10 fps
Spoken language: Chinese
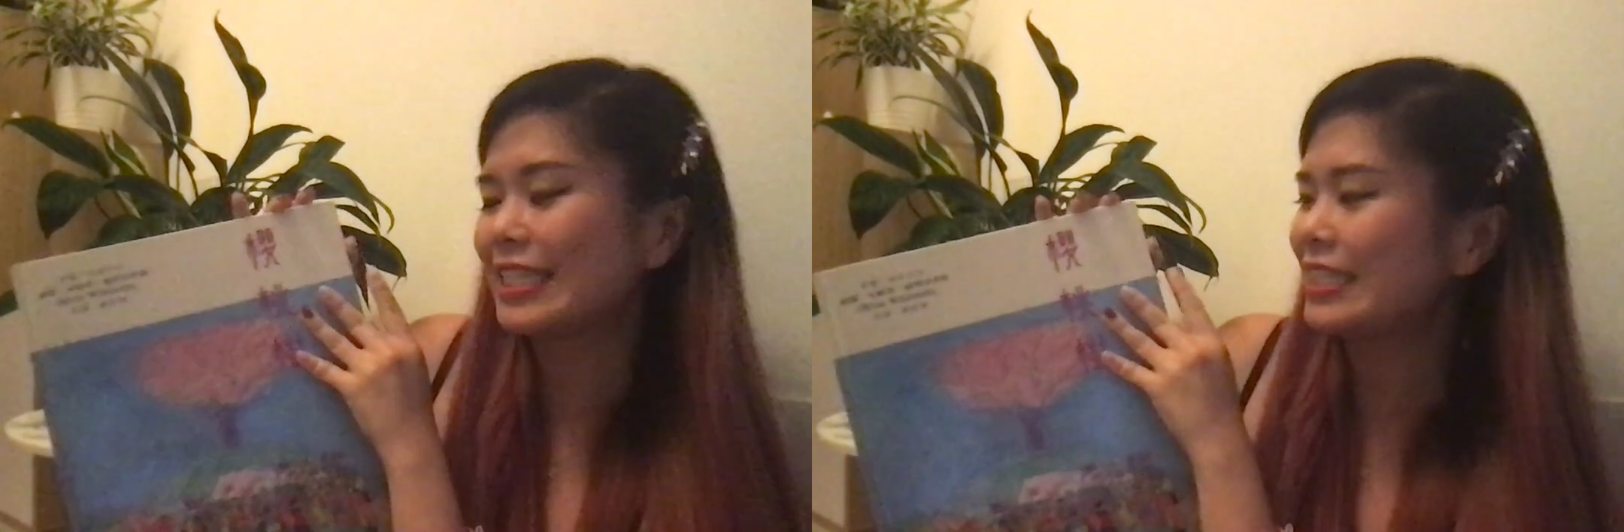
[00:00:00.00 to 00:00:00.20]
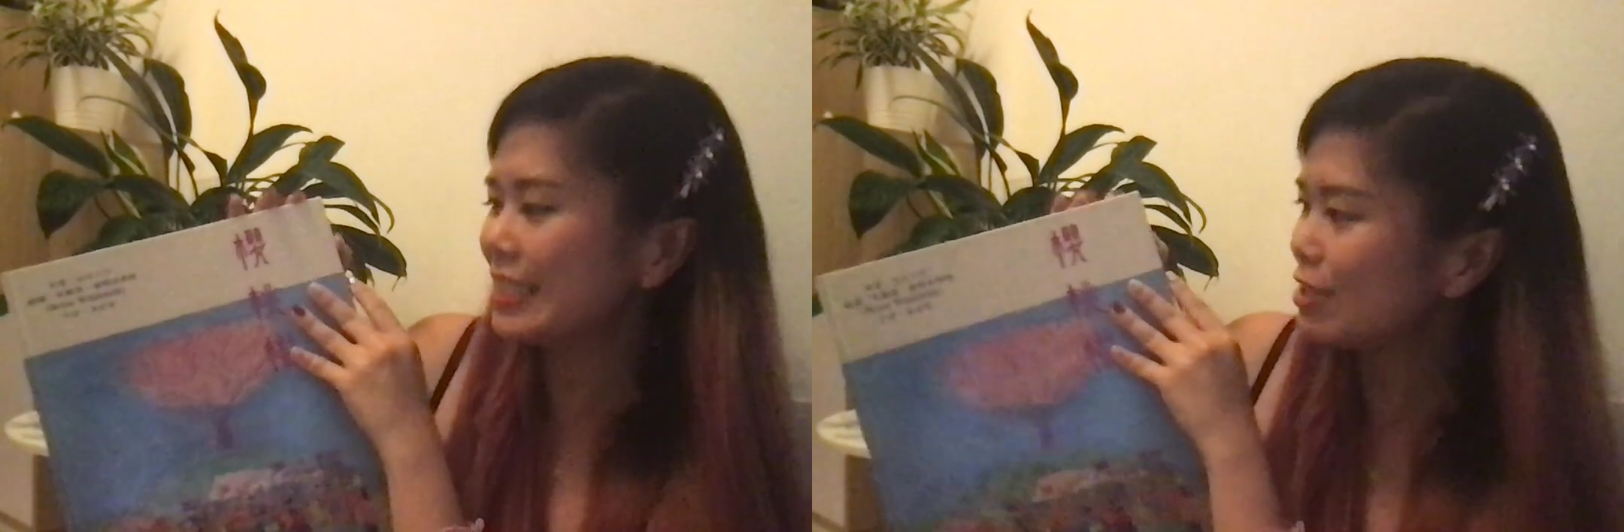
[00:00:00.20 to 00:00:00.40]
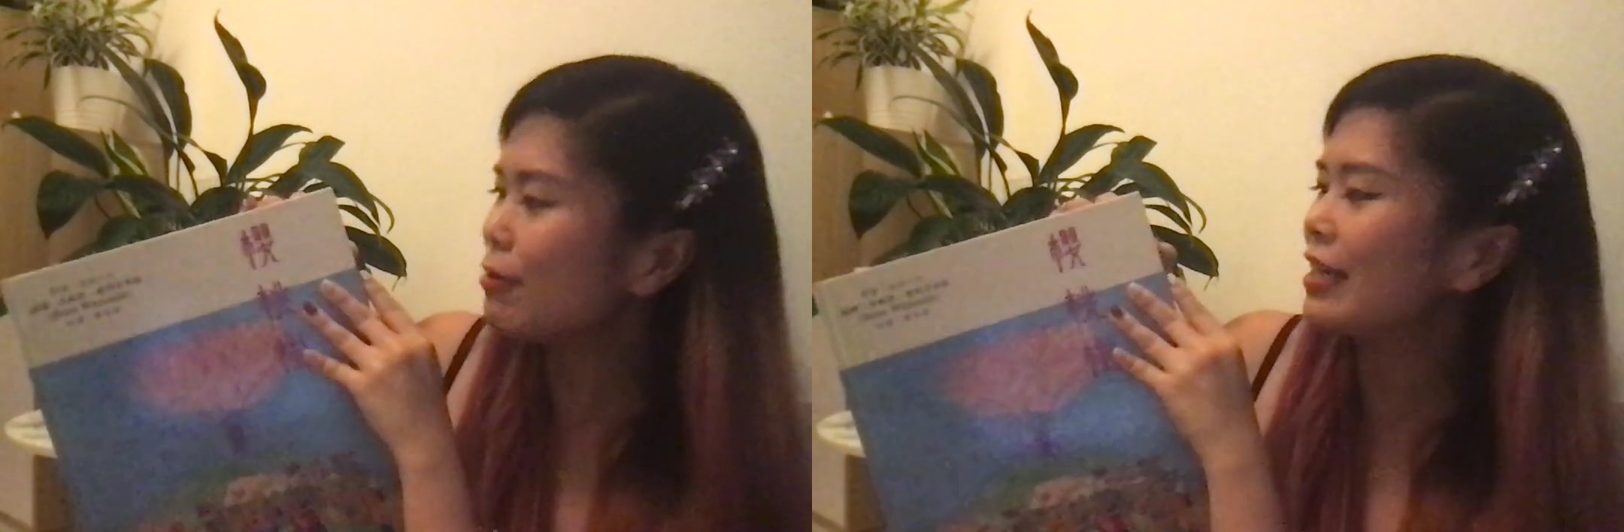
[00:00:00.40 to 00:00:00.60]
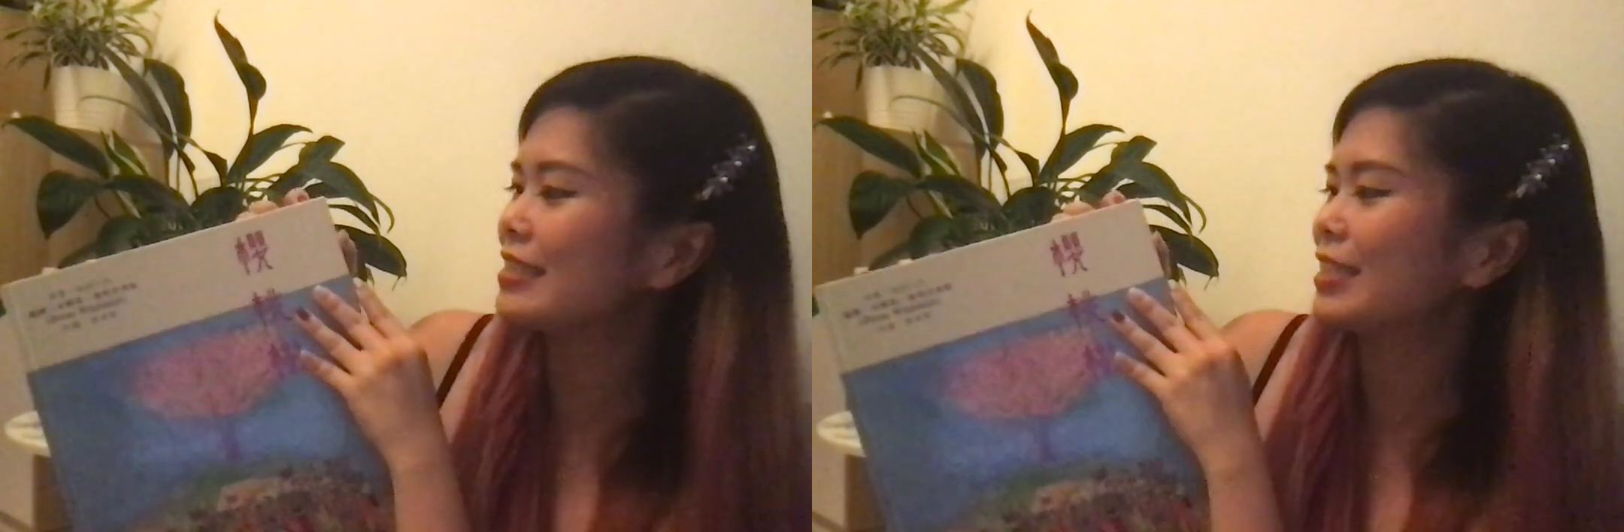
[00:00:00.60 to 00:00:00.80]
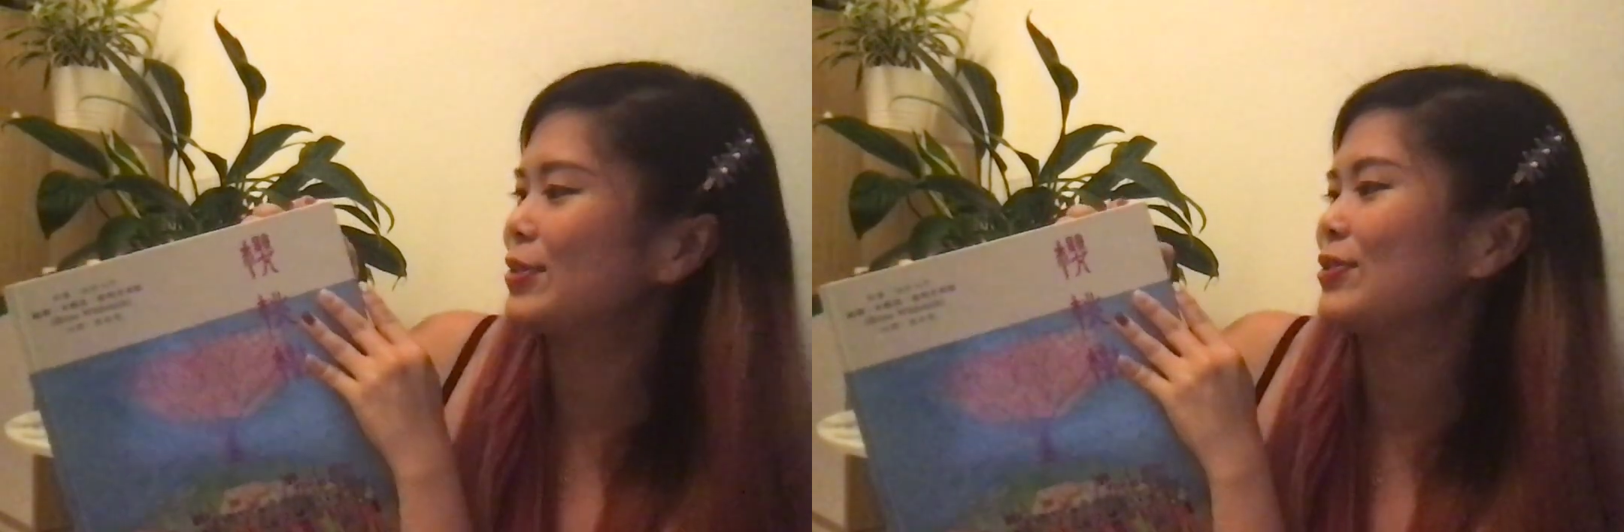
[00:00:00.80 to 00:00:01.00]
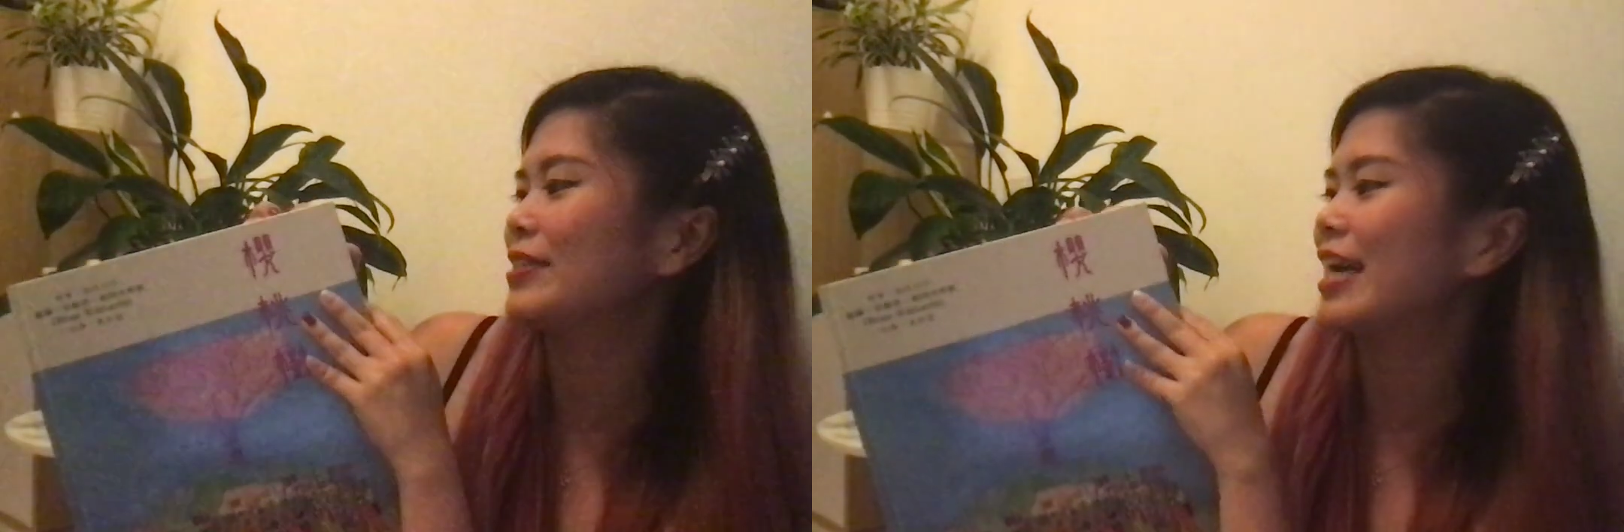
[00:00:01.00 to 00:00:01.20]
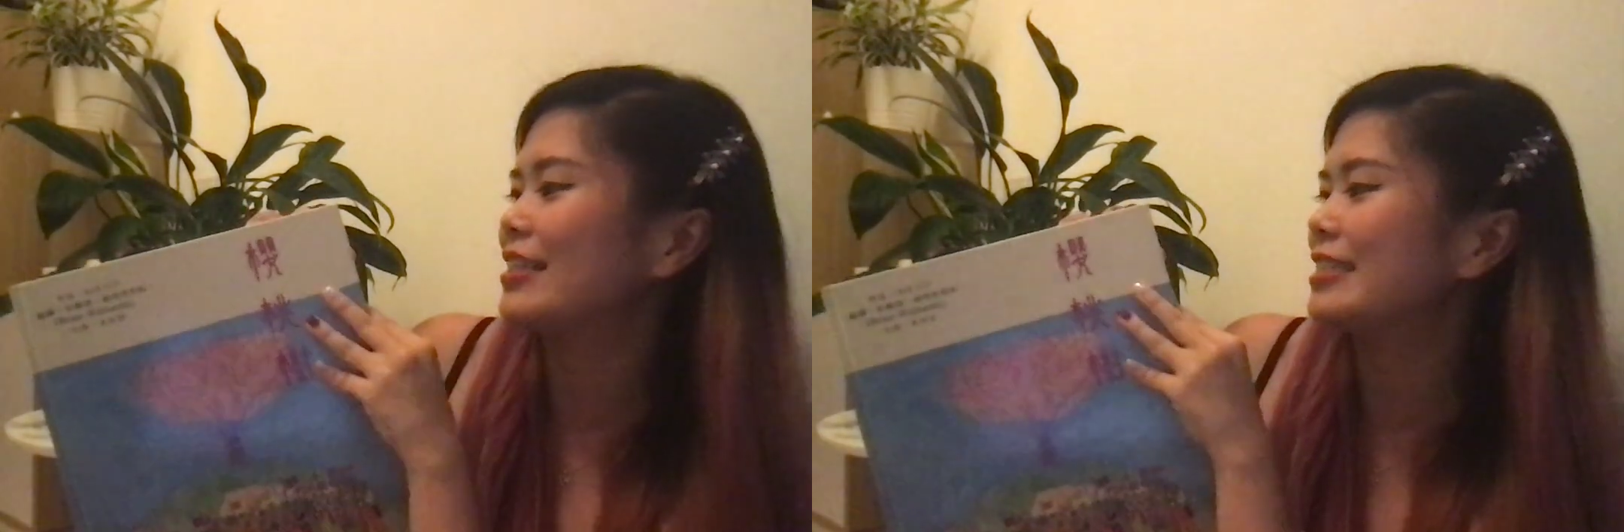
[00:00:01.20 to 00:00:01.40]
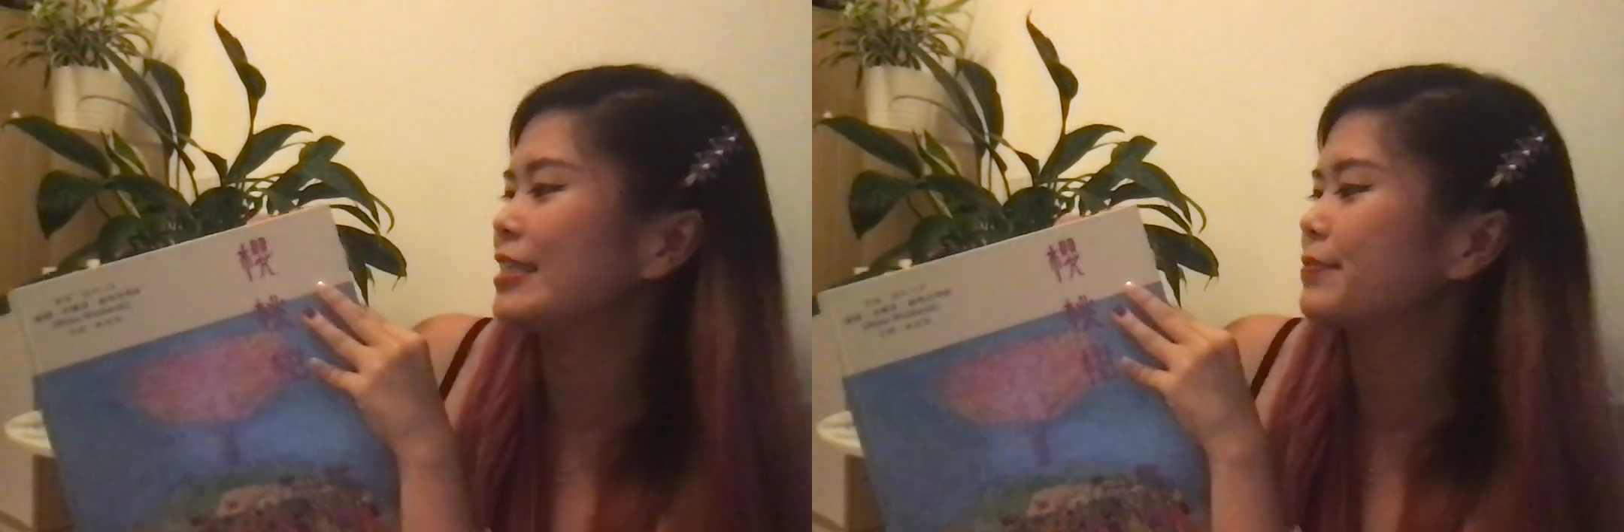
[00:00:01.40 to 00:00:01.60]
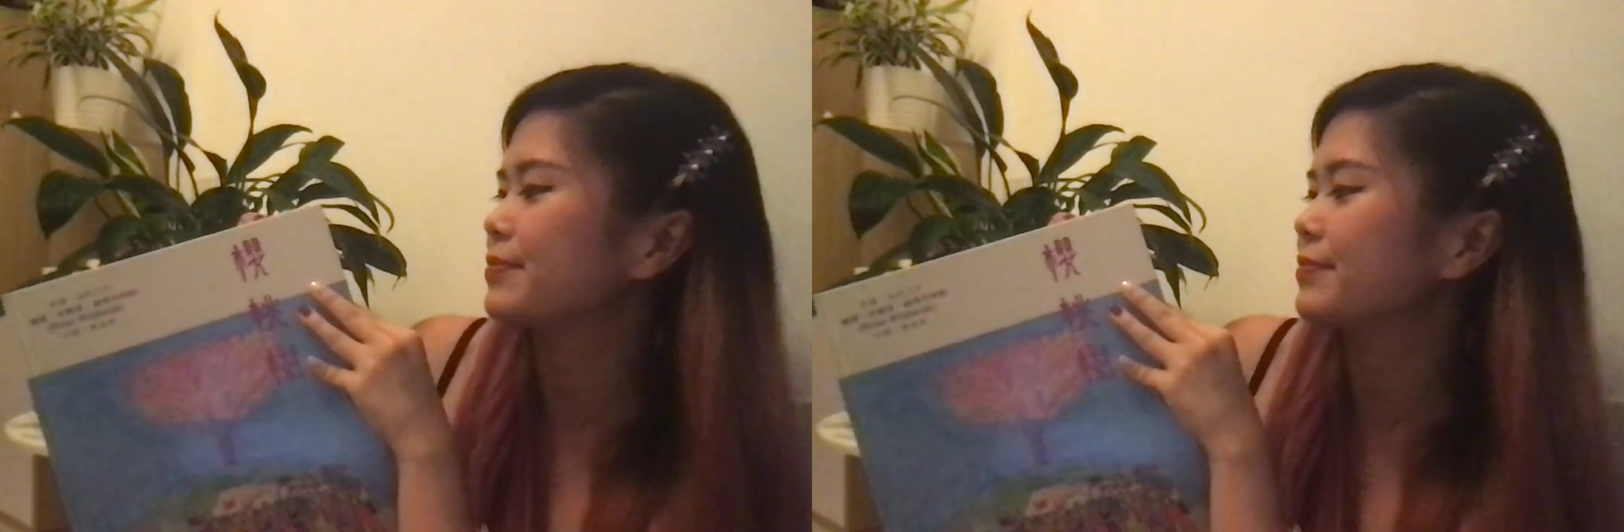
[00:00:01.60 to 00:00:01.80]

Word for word: 希望的重要性。